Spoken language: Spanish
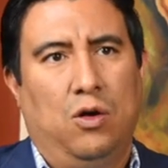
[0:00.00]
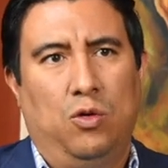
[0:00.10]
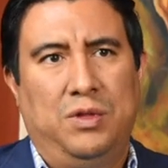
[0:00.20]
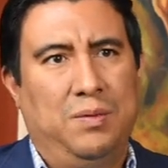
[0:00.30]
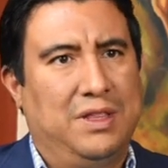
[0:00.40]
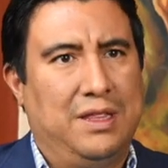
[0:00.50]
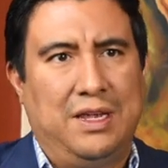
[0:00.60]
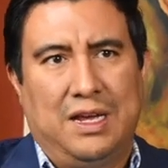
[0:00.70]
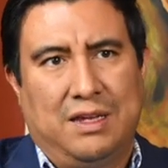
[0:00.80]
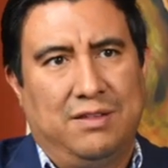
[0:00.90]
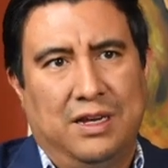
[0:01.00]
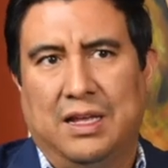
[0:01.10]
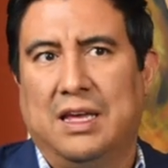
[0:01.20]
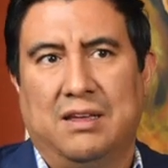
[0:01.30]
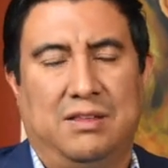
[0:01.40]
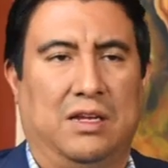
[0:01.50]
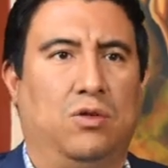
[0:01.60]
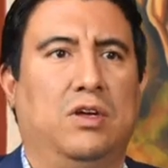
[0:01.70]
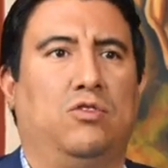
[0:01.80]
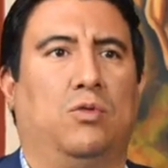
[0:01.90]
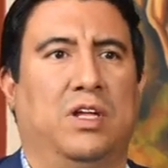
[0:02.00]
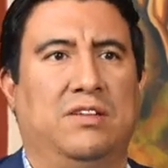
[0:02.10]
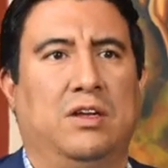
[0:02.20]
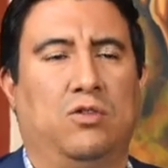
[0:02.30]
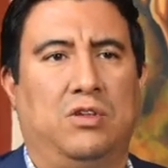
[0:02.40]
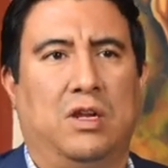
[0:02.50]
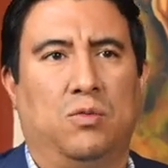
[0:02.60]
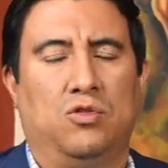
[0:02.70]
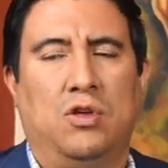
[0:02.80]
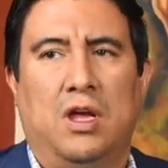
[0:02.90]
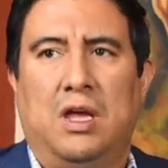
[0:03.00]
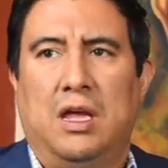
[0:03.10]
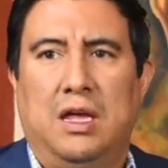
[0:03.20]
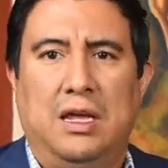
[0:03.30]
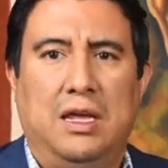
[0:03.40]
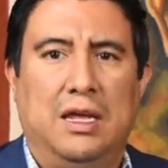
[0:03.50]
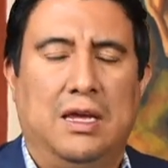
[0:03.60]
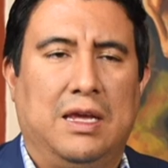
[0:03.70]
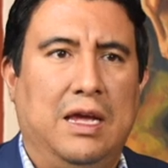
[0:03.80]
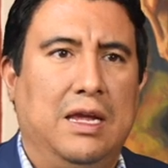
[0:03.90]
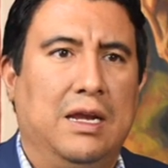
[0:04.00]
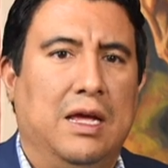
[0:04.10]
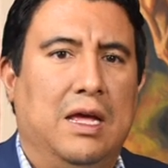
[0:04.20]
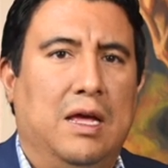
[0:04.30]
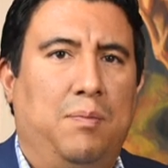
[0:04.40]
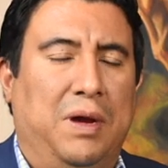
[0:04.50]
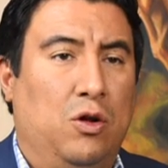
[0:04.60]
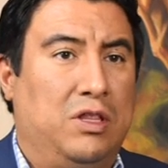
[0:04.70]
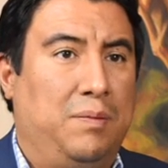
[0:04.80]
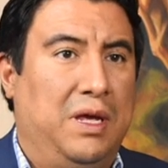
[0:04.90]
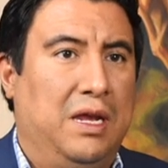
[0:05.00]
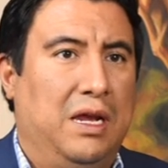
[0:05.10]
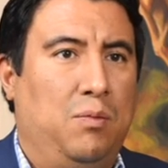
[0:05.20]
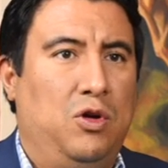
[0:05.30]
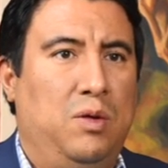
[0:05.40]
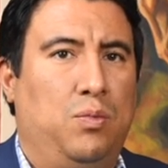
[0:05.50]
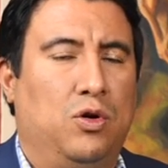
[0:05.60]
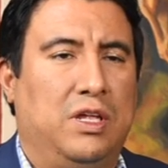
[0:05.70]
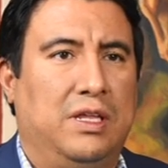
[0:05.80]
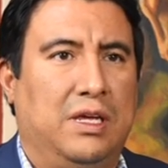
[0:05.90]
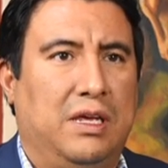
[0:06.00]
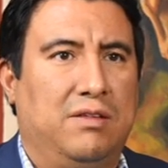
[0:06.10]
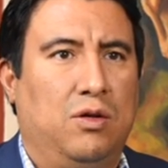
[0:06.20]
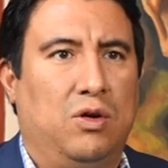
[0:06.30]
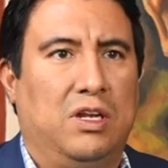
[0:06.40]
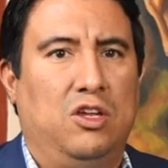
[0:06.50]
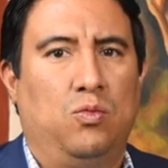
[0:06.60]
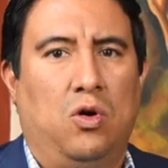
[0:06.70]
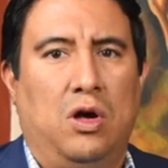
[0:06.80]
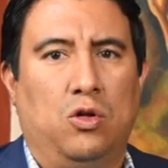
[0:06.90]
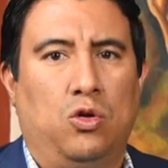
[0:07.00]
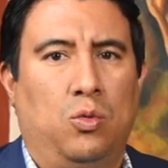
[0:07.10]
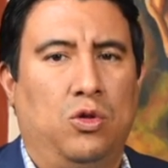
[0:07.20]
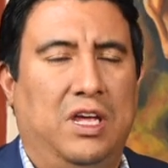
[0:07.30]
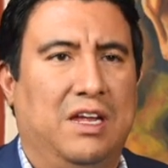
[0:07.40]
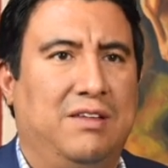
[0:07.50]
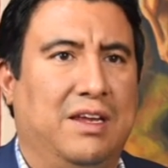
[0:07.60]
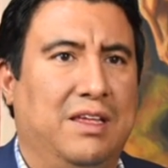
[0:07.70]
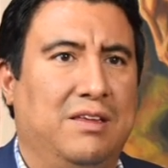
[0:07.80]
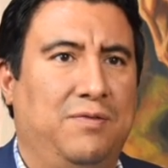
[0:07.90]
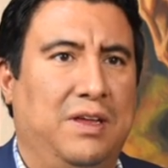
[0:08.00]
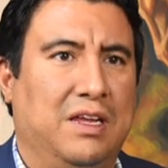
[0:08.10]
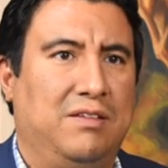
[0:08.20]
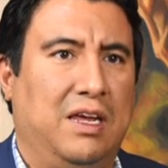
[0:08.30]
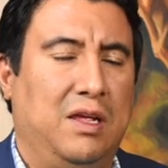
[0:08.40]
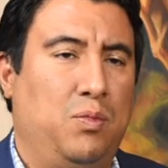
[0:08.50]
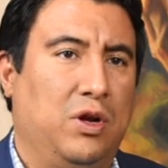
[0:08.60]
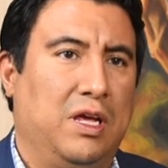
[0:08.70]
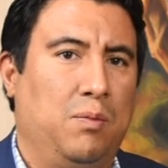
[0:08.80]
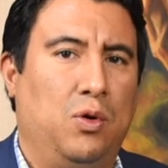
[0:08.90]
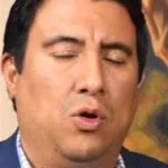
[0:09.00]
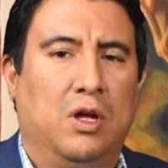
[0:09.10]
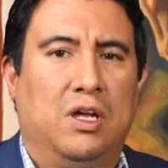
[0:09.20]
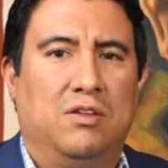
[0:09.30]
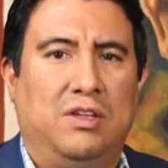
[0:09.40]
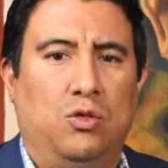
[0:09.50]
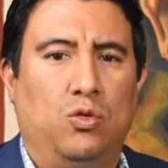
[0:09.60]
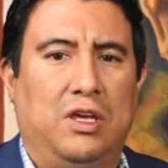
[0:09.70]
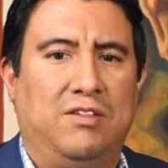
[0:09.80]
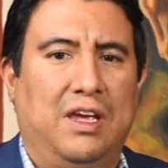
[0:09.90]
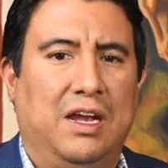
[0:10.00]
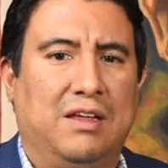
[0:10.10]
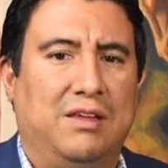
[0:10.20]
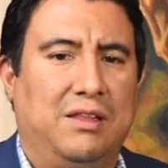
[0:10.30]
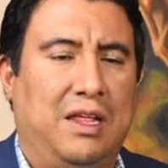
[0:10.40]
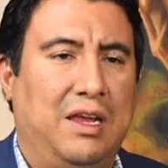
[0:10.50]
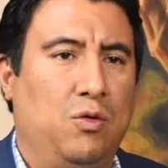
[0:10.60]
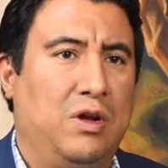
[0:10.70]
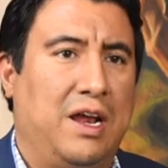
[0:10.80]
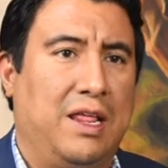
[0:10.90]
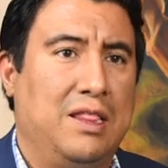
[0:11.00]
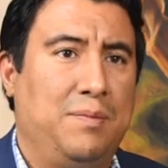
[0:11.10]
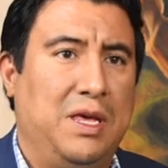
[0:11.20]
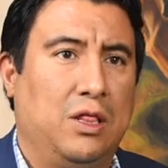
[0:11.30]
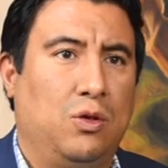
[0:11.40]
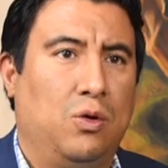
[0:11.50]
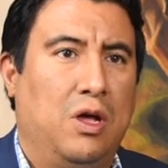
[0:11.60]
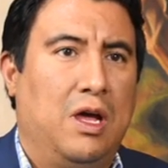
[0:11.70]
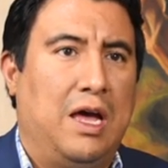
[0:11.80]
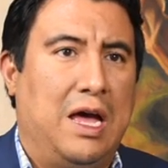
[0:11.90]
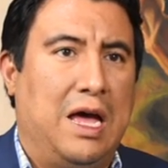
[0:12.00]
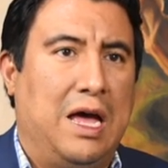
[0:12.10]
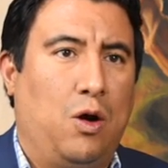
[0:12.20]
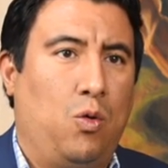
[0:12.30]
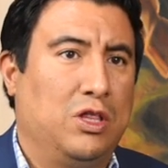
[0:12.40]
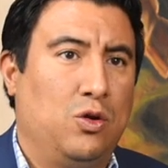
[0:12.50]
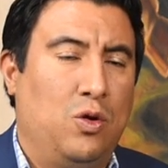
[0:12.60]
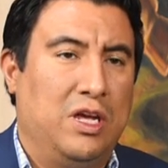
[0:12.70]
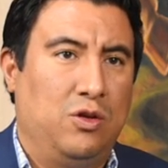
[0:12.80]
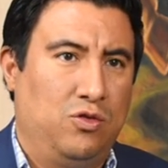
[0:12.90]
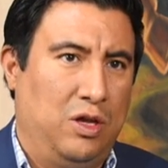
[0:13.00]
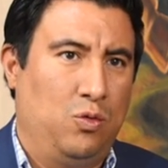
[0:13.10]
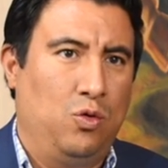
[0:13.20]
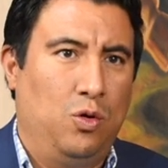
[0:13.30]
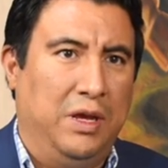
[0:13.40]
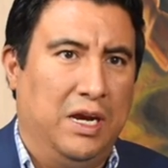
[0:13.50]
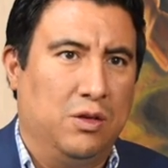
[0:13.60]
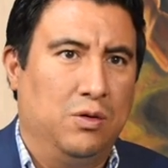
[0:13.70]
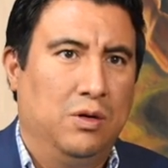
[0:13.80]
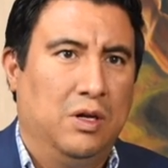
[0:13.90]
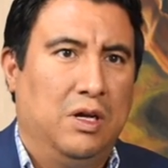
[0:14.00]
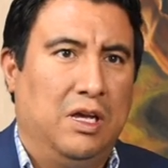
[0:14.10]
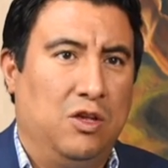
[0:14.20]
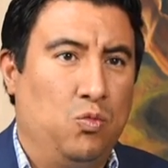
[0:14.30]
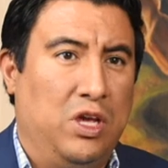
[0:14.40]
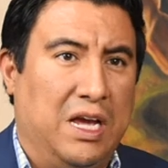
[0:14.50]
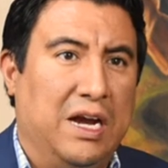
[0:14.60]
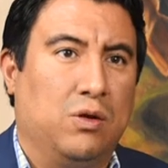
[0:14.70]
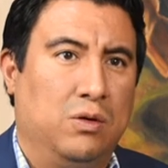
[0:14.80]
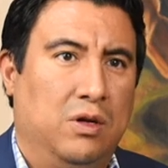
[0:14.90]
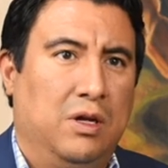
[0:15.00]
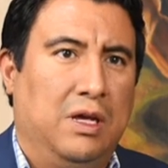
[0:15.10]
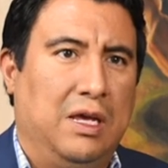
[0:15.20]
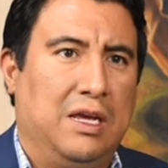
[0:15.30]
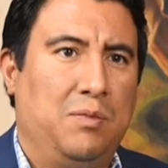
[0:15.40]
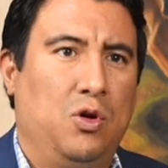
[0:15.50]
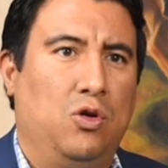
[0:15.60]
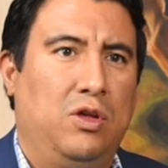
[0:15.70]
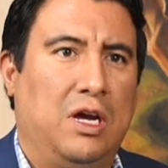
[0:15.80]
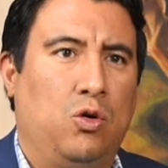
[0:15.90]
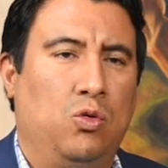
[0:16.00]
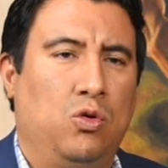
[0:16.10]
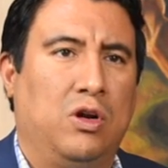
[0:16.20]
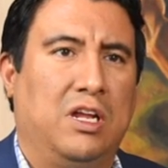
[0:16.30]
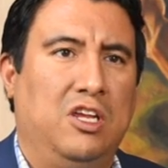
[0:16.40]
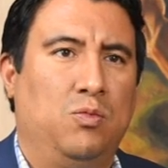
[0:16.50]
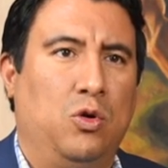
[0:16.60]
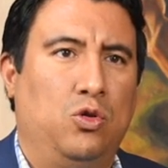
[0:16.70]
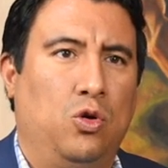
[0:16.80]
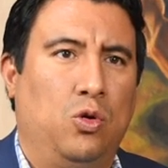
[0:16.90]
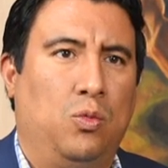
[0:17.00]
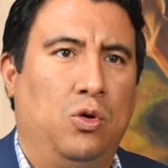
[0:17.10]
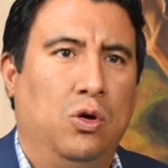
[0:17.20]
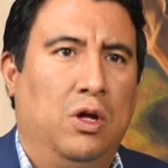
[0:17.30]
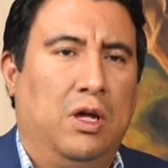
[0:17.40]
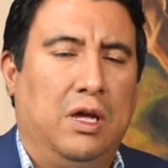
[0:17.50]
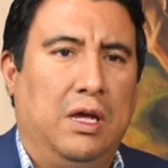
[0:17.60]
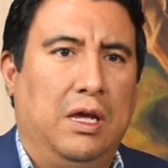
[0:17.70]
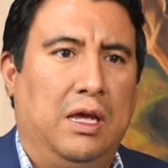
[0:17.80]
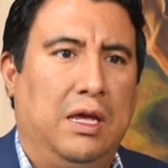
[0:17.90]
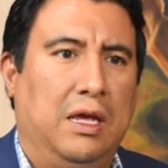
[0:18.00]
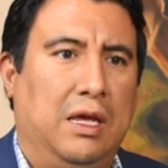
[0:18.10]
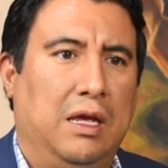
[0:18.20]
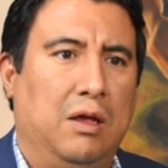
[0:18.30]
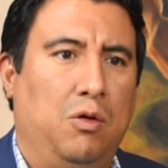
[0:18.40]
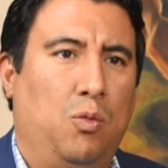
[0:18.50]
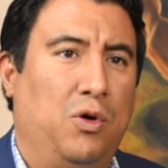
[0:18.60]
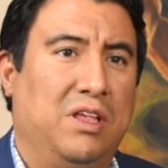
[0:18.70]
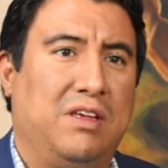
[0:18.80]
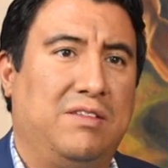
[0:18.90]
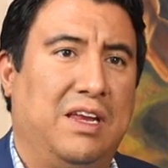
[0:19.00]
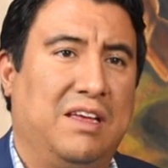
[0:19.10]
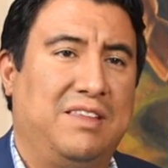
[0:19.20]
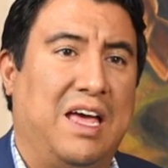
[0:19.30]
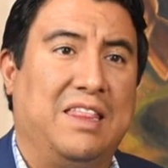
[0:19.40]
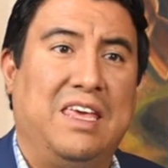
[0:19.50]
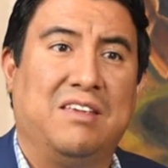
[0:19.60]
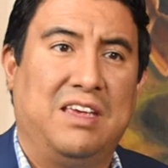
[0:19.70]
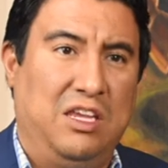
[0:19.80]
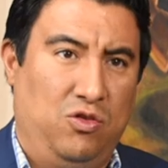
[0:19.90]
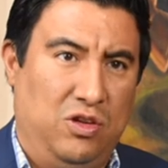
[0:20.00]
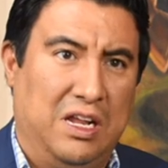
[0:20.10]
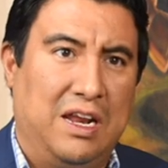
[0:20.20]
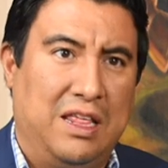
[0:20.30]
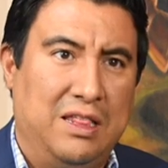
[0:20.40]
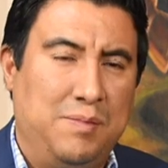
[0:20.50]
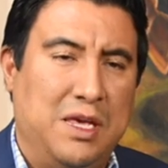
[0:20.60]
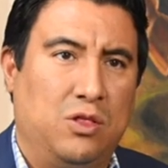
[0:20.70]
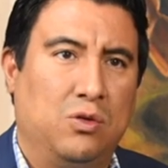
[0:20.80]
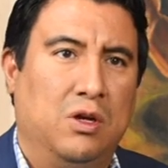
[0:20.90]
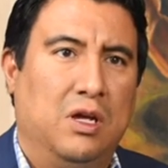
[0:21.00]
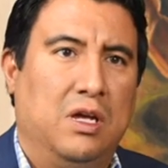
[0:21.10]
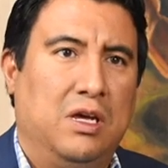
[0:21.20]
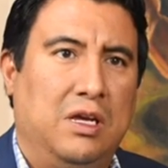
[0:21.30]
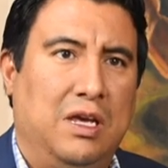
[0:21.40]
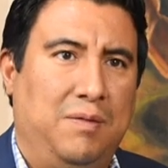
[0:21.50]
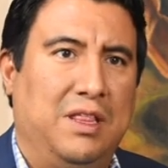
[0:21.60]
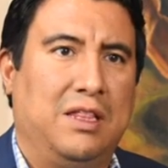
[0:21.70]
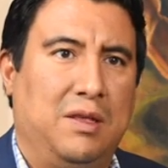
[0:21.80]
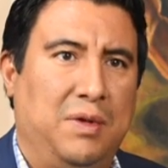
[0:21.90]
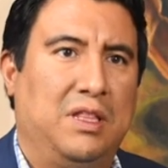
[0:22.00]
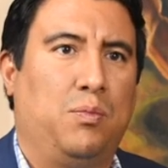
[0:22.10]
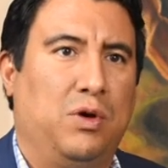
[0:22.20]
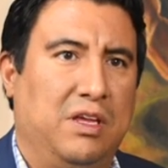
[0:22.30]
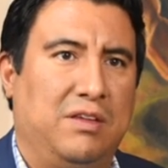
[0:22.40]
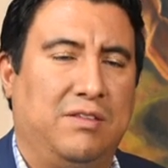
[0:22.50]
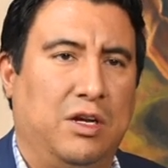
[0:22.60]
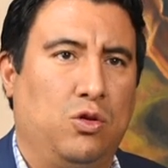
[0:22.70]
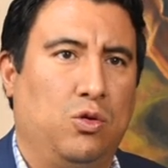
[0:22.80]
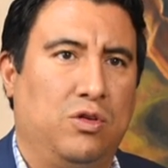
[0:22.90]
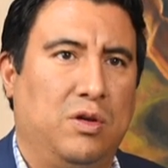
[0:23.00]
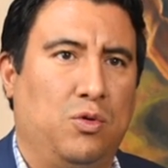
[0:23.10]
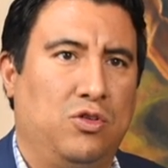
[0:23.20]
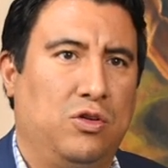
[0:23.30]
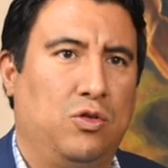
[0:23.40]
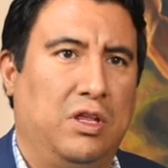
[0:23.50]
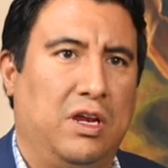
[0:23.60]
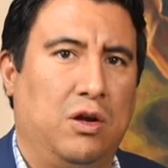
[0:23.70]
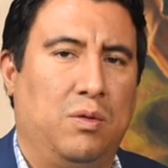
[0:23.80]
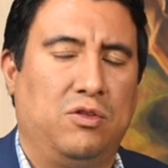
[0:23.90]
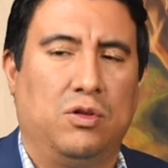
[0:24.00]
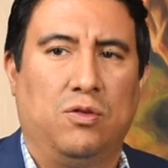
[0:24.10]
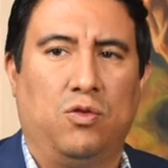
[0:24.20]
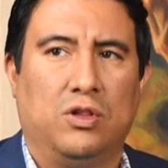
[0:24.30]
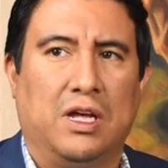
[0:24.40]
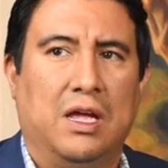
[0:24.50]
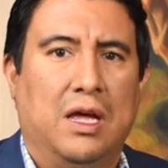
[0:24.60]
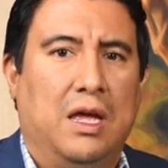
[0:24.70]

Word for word: óptima tendría que ser esta, ¿no? Y sobre esa nos tenemos eh, que ir pero también era muy importante que este organismo autónomo diera certeza financiera y, por ejemplo, si tú quisieras tener un arrendamiento a cuatro años en un gobierno, es muy caro. En cambio, ya con un organismo autónomo eh, lo puedes hacer hasta a 10 años el arrendamiento y evidentemente puedes hacer todo este proceso de renovación de flota.